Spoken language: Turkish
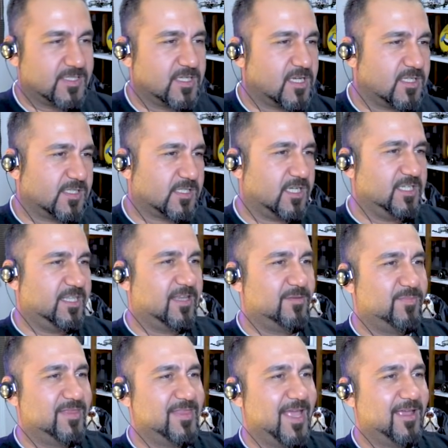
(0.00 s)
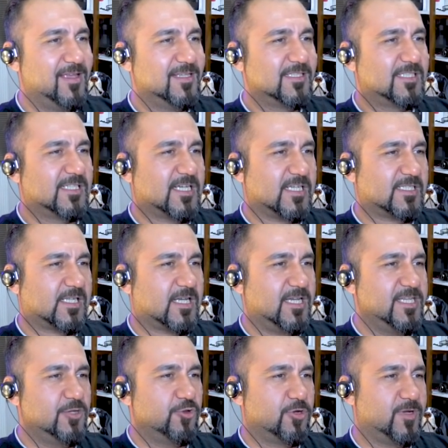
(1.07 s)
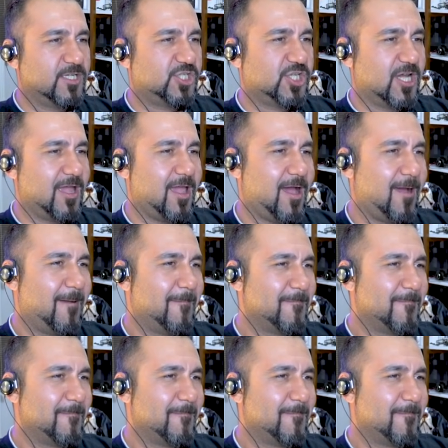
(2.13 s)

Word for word: Sıka sıka giderim ben de. Sıka sıka iniyorum aşağıya.